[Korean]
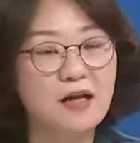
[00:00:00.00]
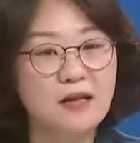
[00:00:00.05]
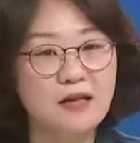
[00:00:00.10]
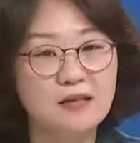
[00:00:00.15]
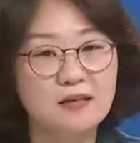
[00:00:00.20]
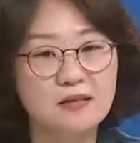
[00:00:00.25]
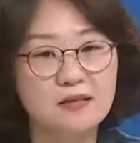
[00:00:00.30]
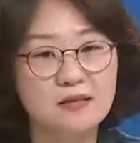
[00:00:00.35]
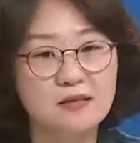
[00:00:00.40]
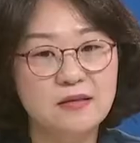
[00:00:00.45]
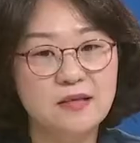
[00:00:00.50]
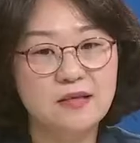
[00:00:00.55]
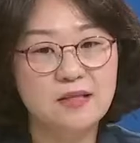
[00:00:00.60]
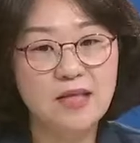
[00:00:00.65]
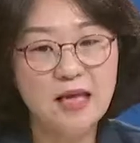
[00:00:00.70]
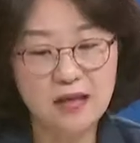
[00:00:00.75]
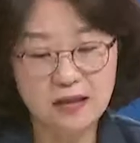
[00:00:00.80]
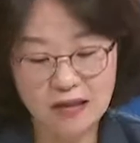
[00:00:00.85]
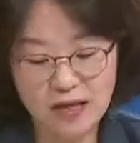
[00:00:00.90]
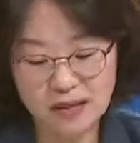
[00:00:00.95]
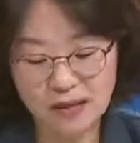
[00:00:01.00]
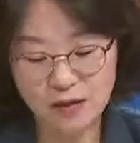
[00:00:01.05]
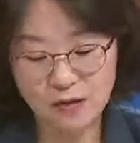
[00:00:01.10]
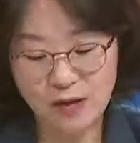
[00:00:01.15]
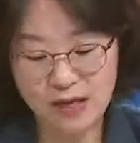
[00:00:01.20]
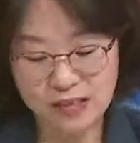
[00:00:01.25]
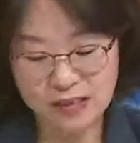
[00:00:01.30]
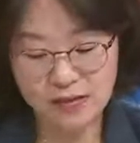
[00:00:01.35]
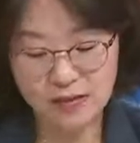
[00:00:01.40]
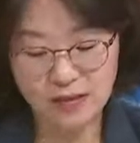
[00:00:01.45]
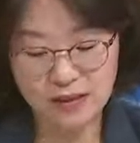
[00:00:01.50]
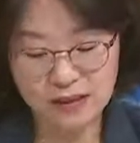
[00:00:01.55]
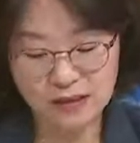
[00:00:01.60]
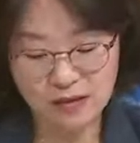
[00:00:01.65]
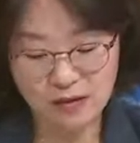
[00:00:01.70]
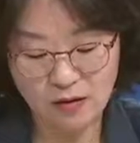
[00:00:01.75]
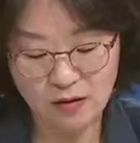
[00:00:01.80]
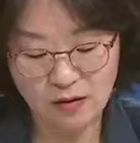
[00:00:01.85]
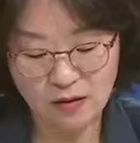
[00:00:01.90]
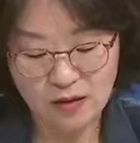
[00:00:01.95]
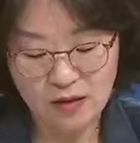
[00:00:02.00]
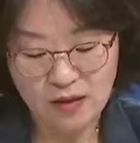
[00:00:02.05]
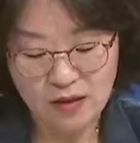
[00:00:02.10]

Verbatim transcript: 그 진행을 하는 과정에서